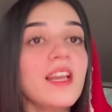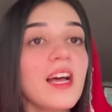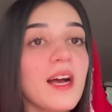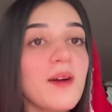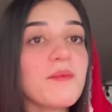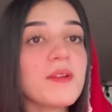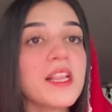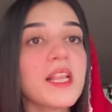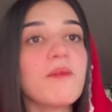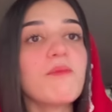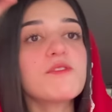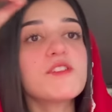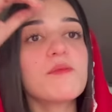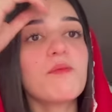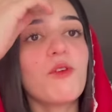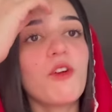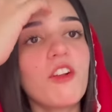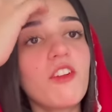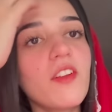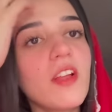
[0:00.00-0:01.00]
ना मतलब मुझे
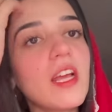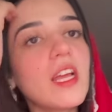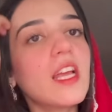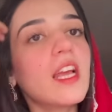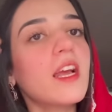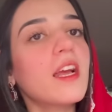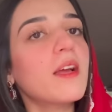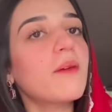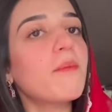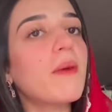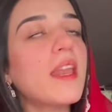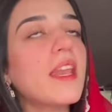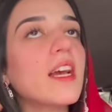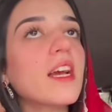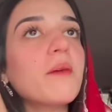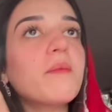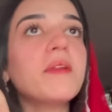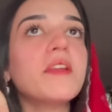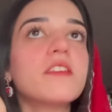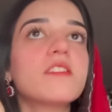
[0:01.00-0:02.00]
बोल रहे हैं कि मैंने
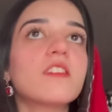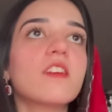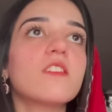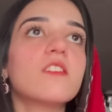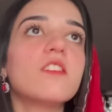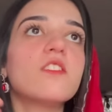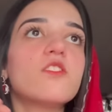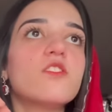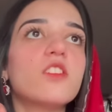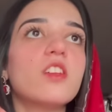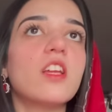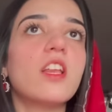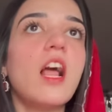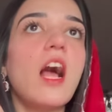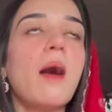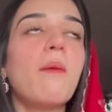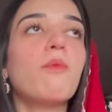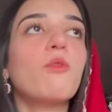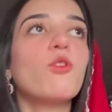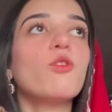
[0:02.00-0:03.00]
कहा मेनिस्कस इंजरी ना
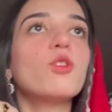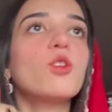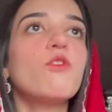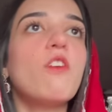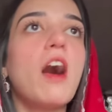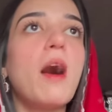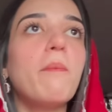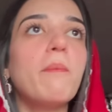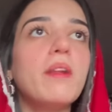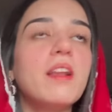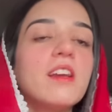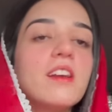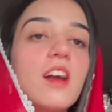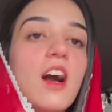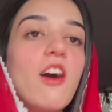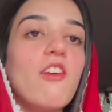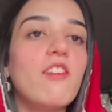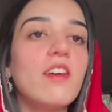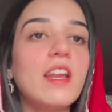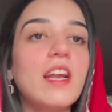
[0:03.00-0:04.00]
आपको तो वहाँ पे
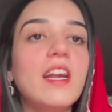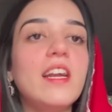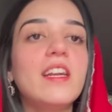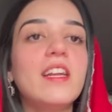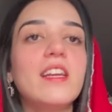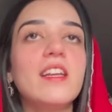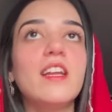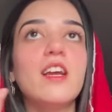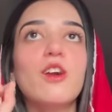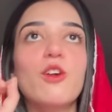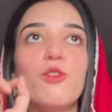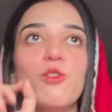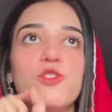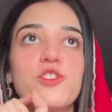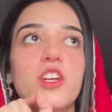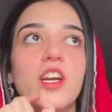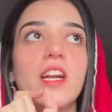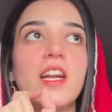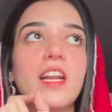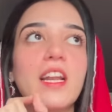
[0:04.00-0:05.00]
लिखा हुआ है ना इंटीरियर
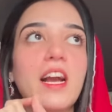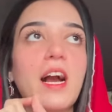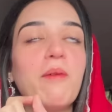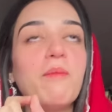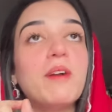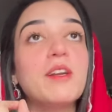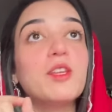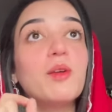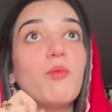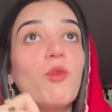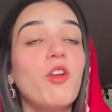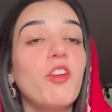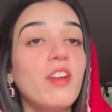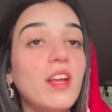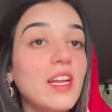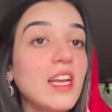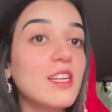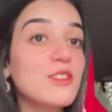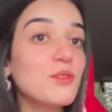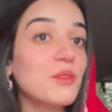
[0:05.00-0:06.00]
क्रूशिएट लिगामेंट तो बोल
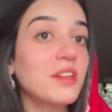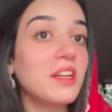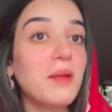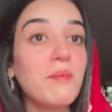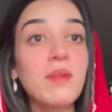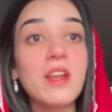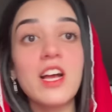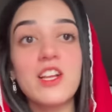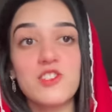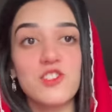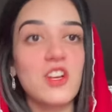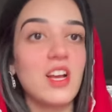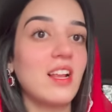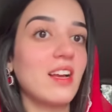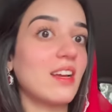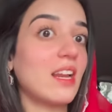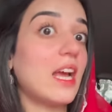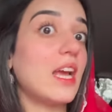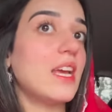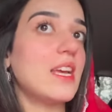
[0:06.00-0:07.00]
रहे हैं ये सुनने में अच्छा
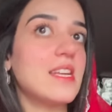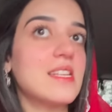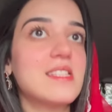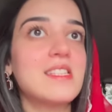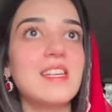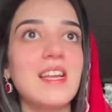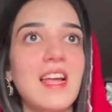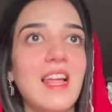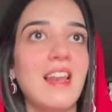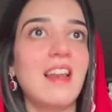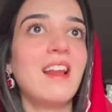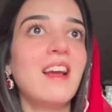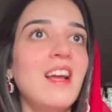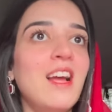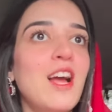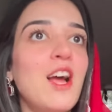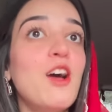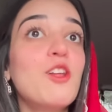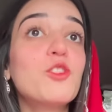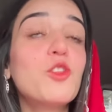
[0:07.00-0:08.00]
लग रहा है एसीएल
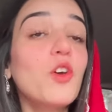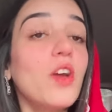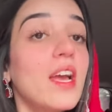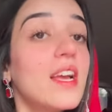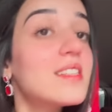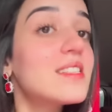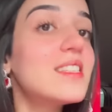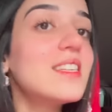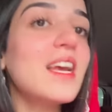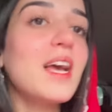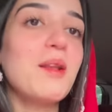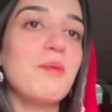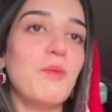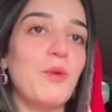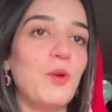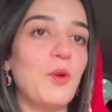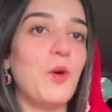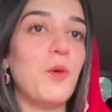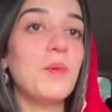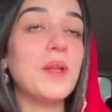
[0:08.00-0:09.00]
तो एसीएल
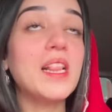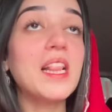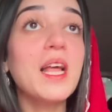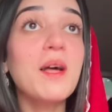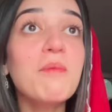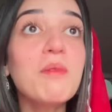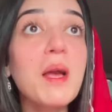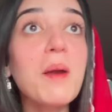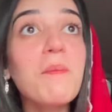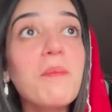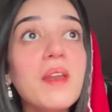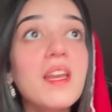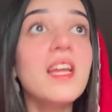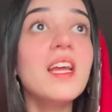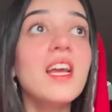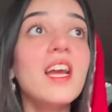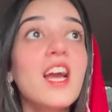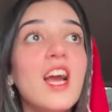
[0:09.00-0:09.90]
बोलो मतलब ये अपनी